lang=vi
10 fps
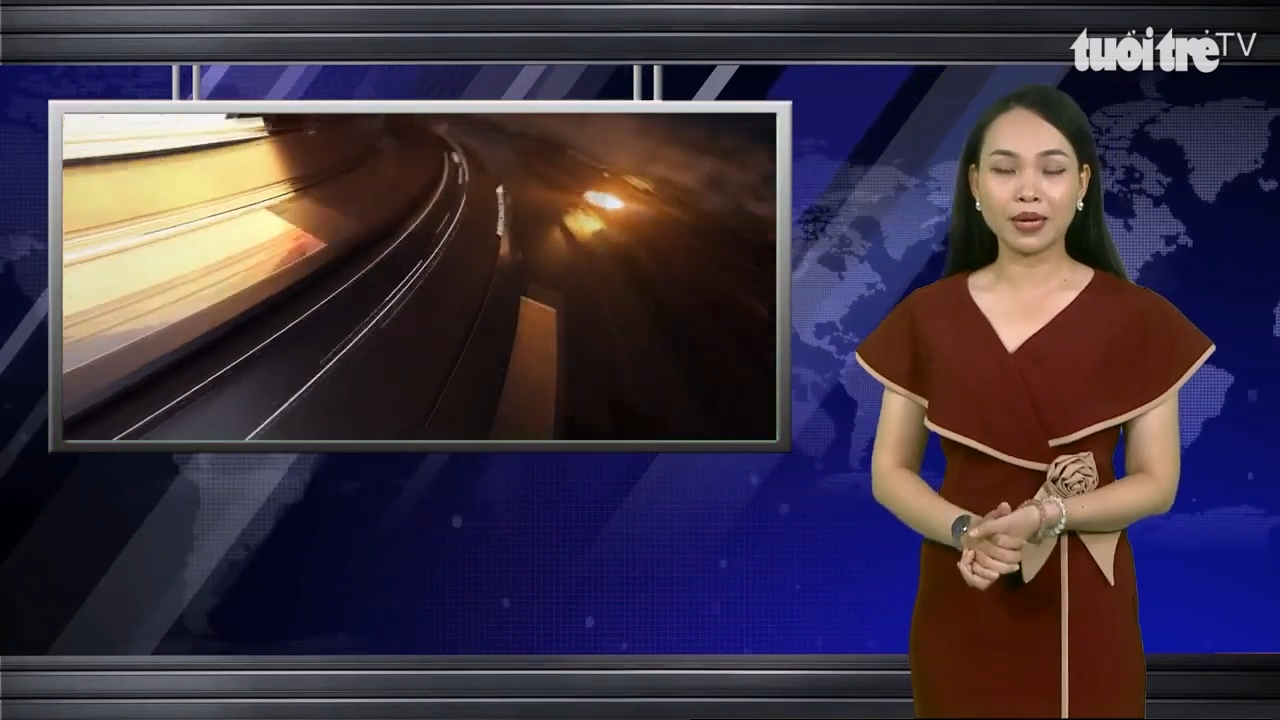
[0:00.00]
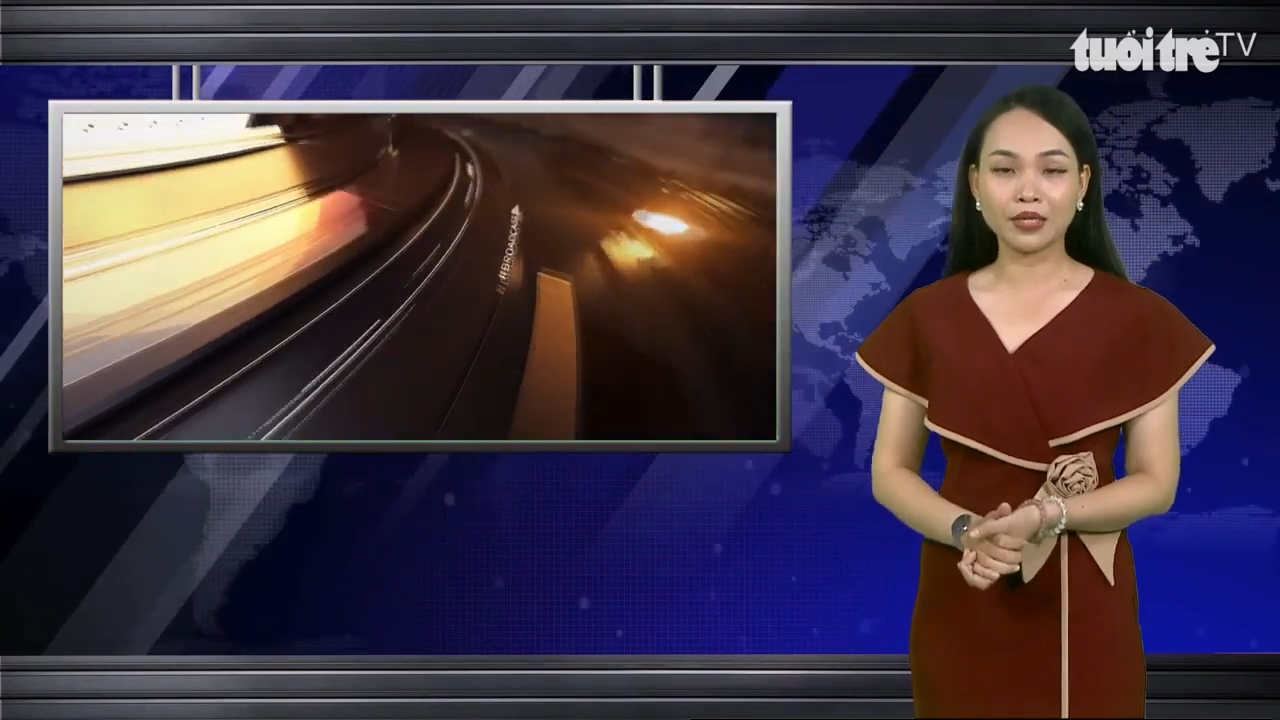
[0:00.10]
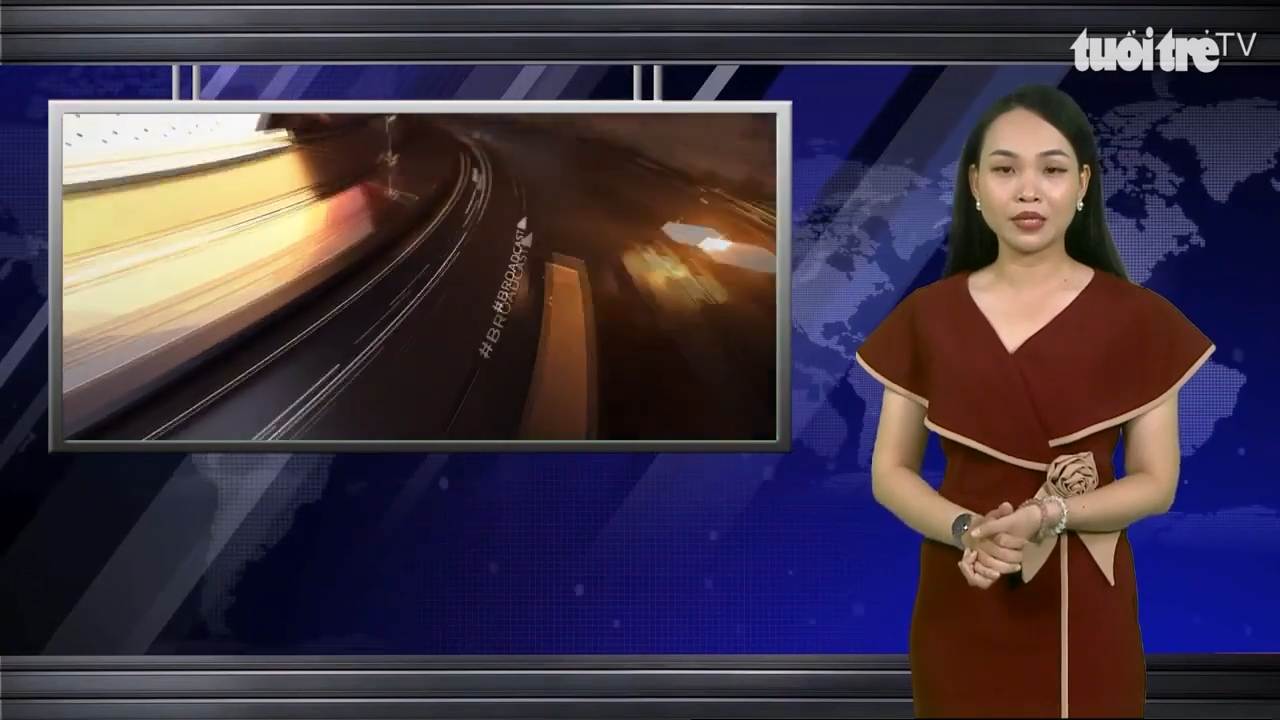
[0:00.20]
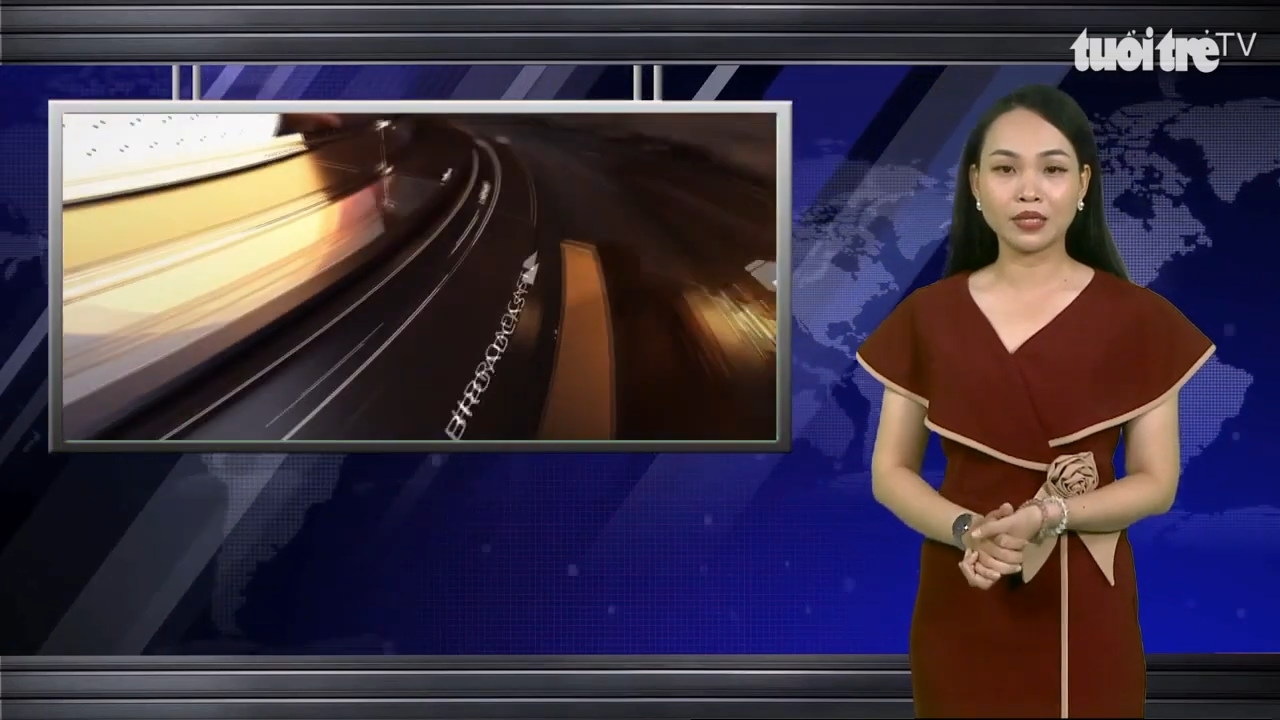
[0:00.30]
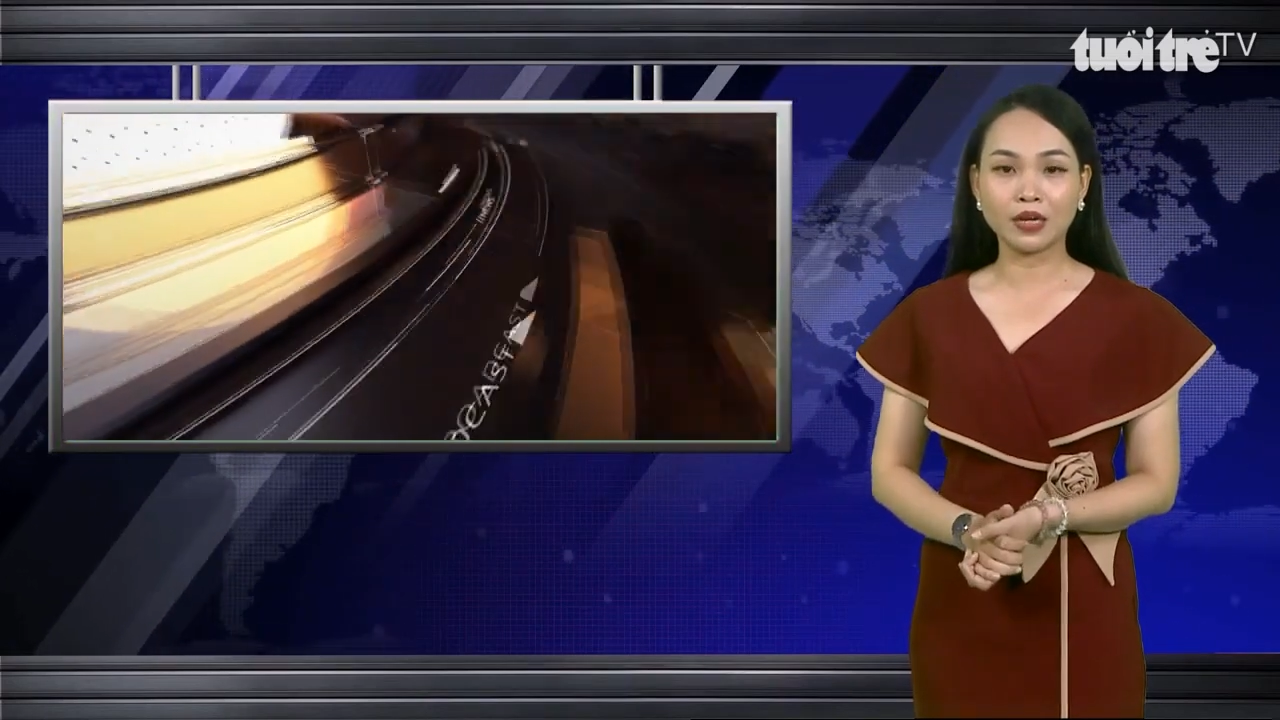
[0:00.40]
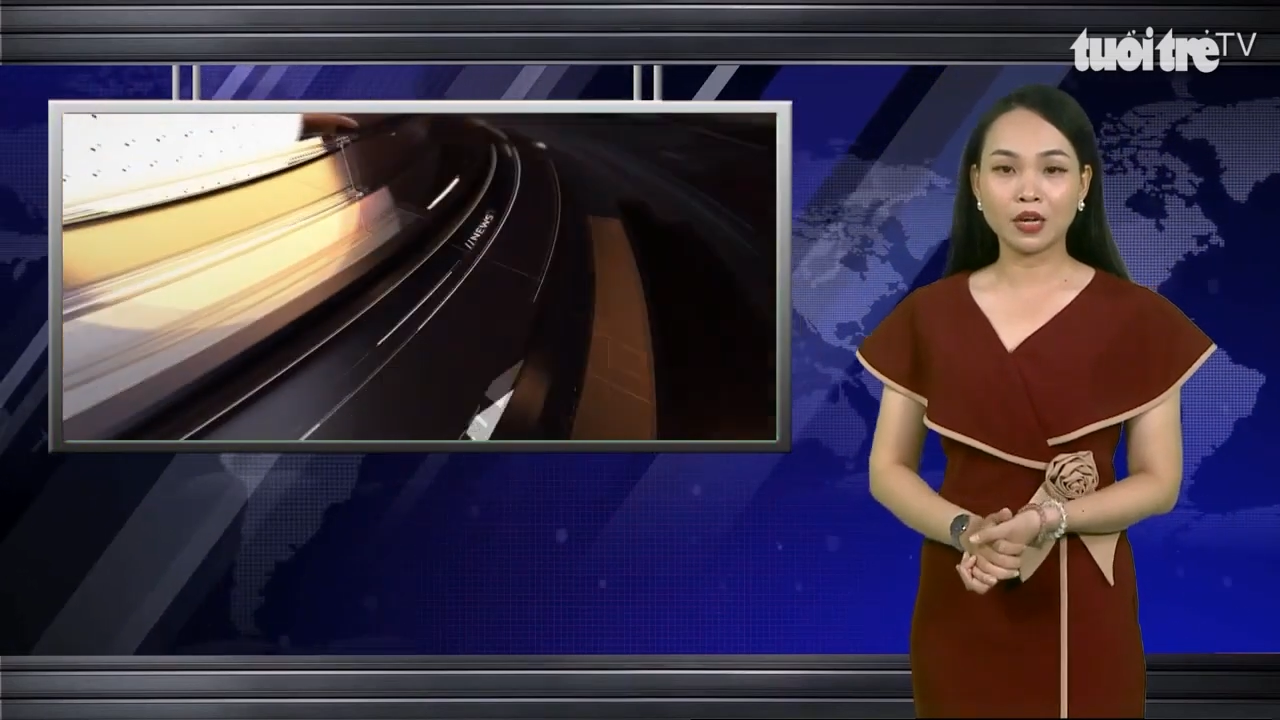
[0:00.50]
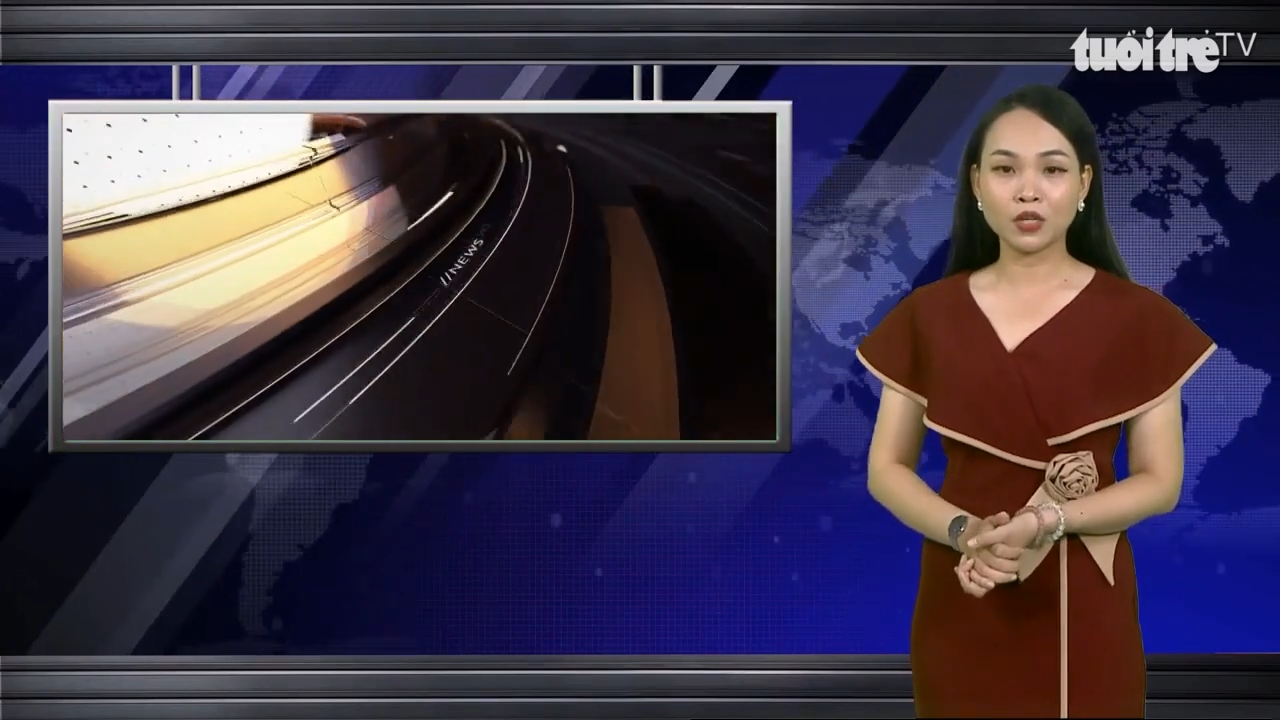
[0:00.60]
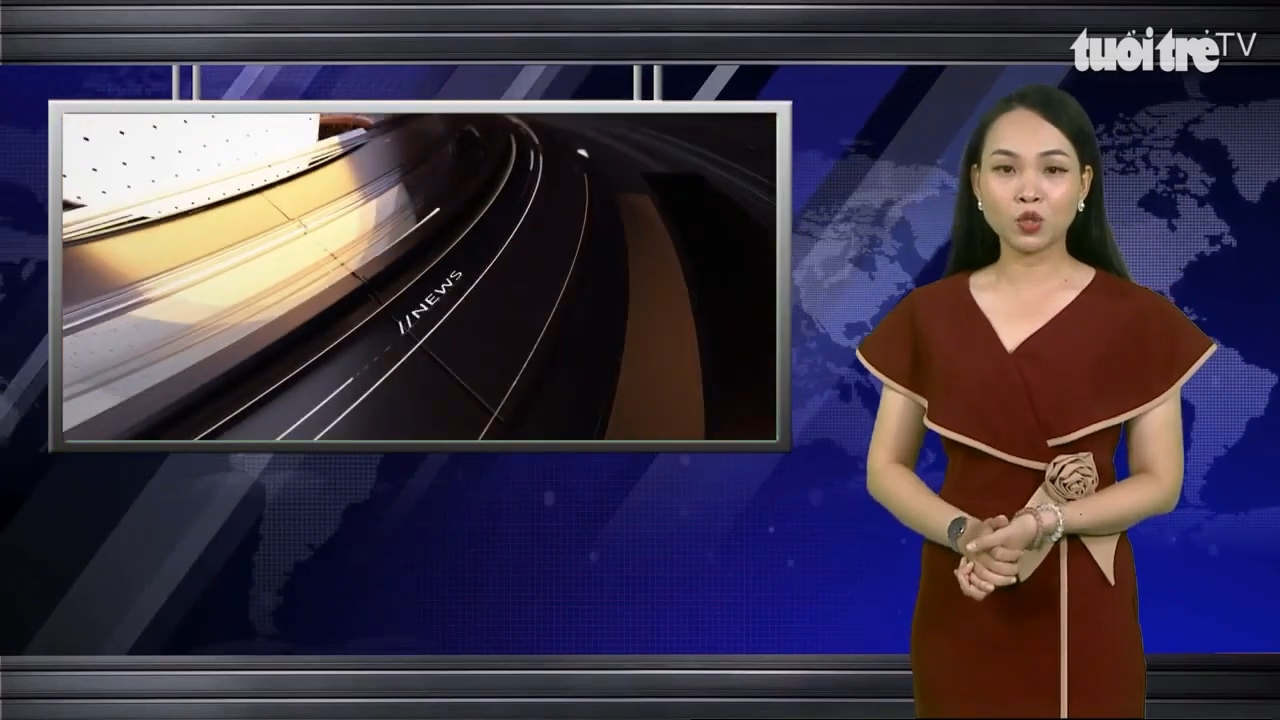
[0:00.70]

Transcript: hiện trường,